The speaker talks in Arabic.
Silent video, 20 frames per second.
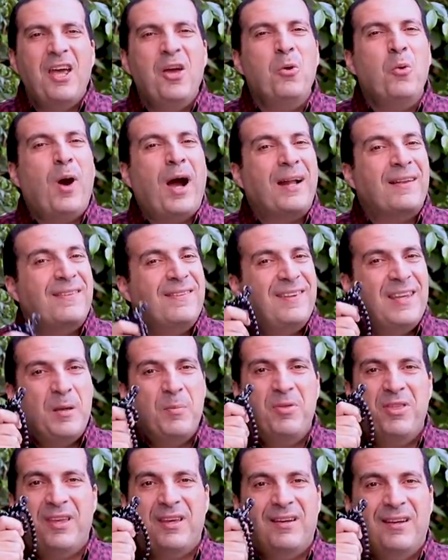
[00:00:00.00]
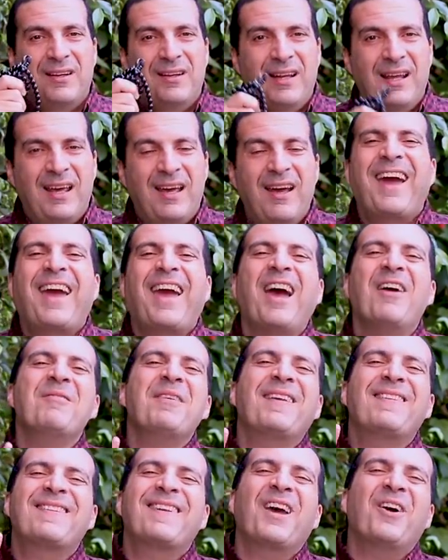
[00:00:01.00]
اوعى تسيب ذكر الله
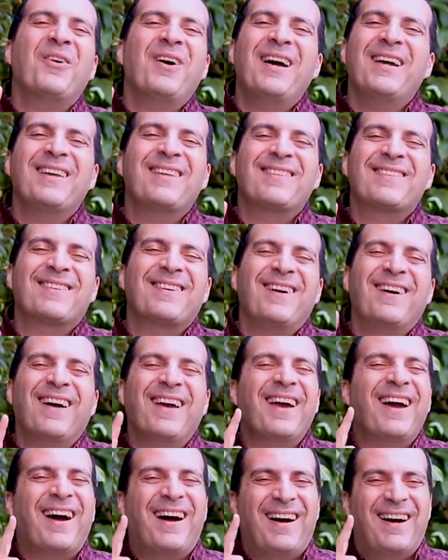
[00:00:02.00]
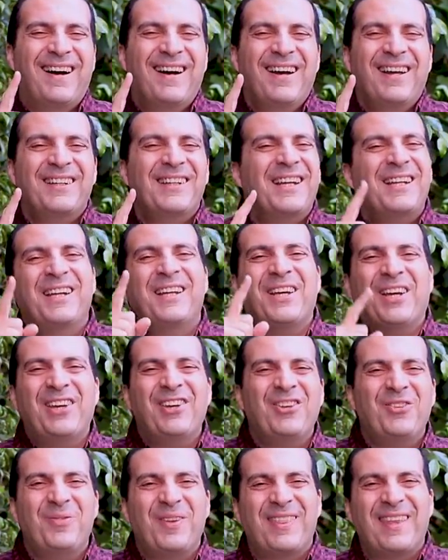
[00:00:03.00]
خمس جوائز رائعة للي
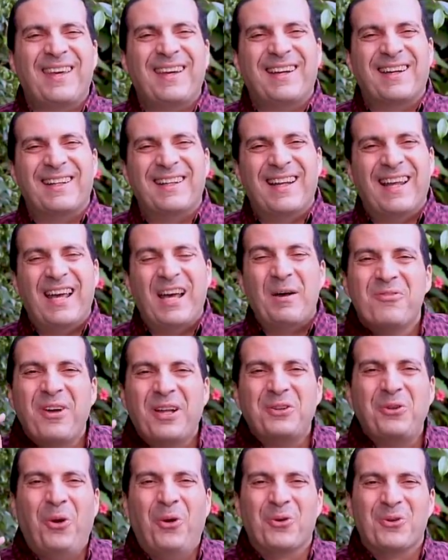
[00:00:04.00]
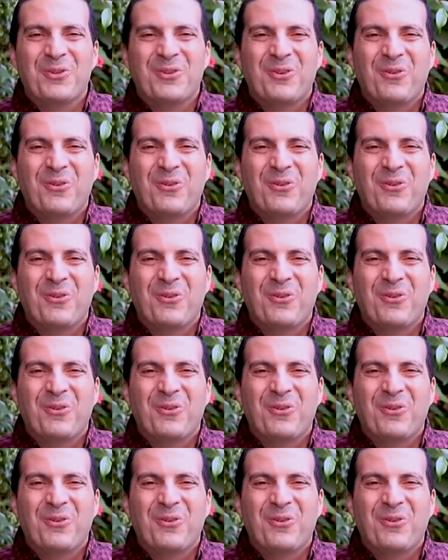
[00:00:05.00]
يعيش بذكر الله فتح